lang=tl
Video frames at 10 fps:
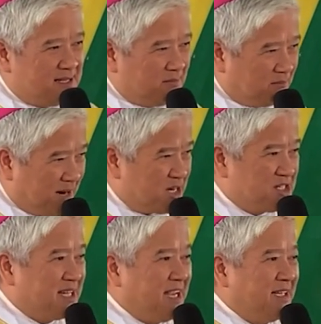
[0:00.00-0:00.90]

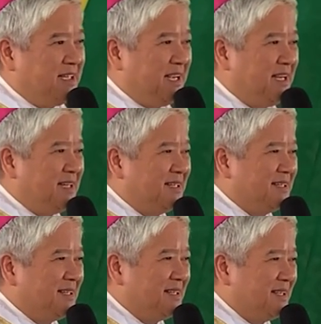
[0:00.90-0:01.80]
March
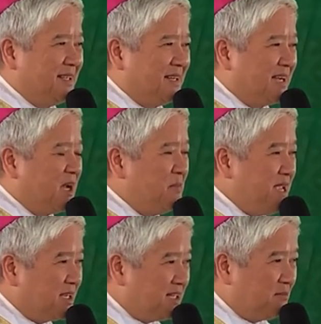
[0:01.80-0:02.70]
19,
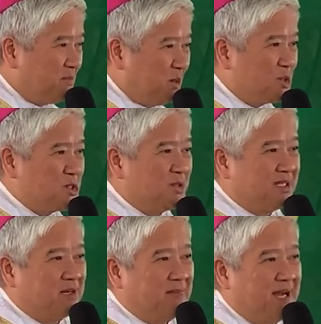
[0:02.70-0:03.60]
kabiyak ng puso
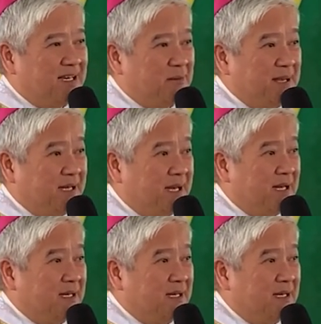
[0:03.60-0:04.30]
ng mahal na Birhen.